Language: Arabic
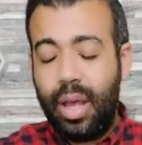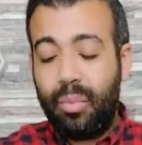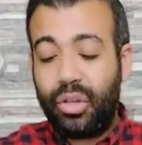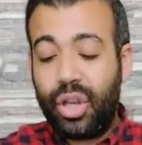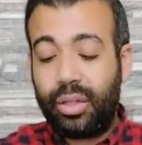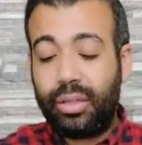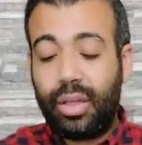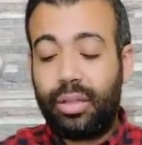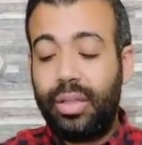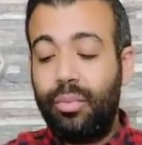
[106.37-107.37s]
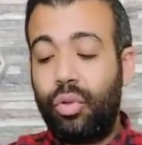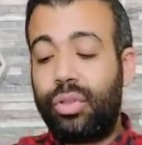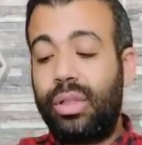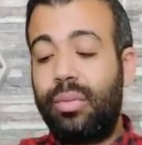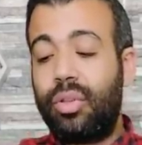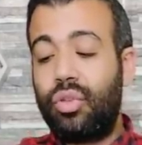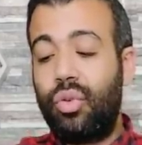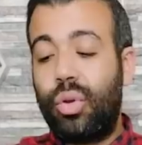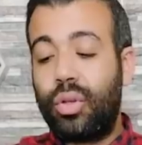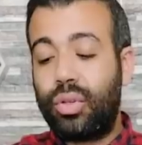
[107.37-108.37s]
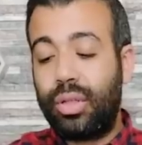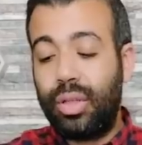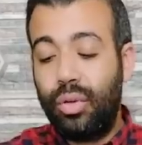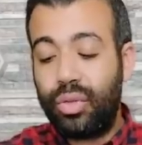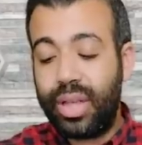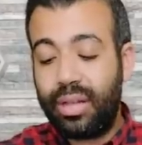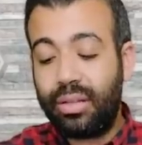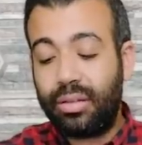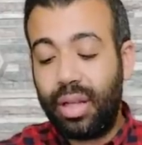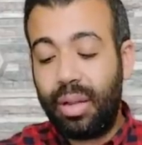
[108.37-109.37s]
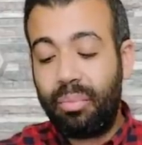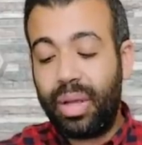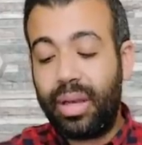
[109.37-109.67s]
بشرط تقديم مرتضى منصور وأسرته ذات الطلب